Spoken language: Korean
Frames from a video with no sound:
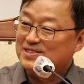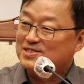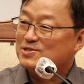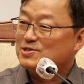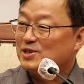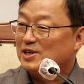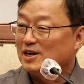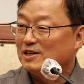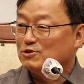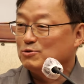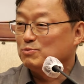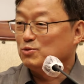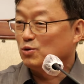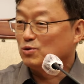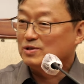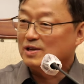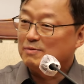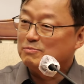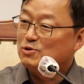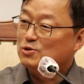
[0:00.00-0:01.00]
그래서 제가 좀
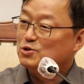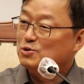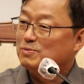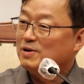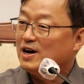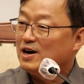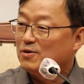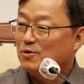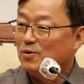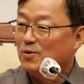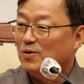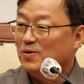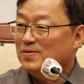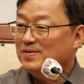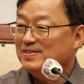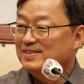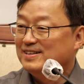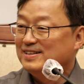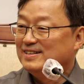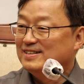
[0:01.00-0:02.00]
농담도 좀
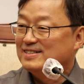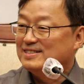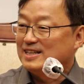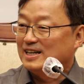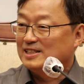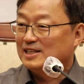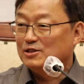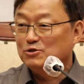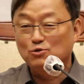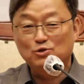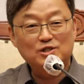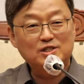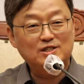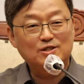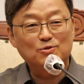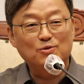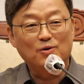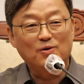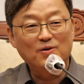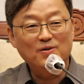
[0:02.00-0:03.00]
하고 장난도
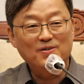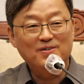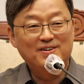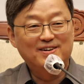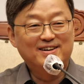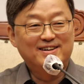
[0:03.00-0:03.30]
치고